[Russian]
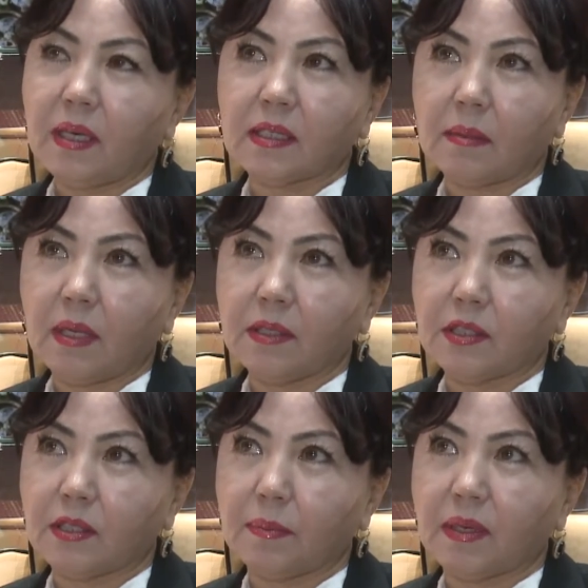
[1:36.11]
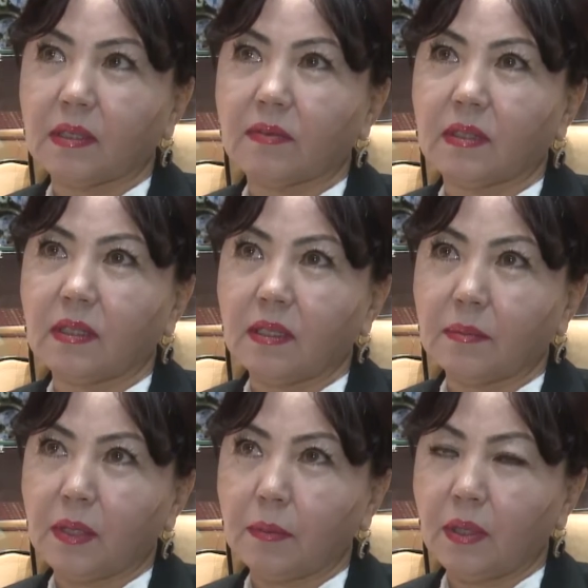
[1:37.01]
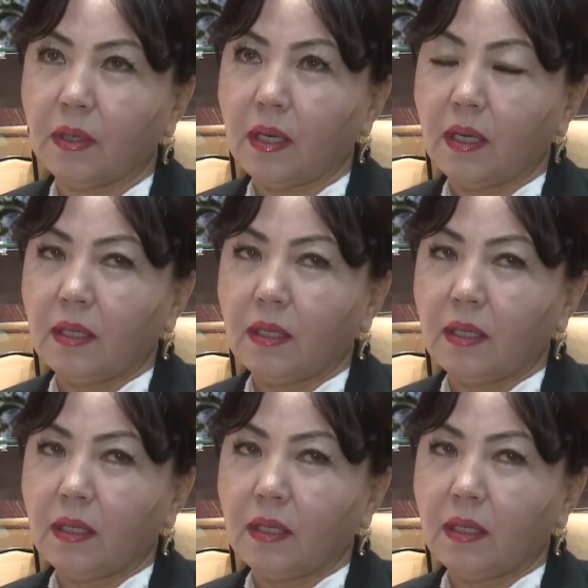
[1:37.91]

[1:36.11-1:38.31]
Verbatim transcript: Я сама лично производила мебель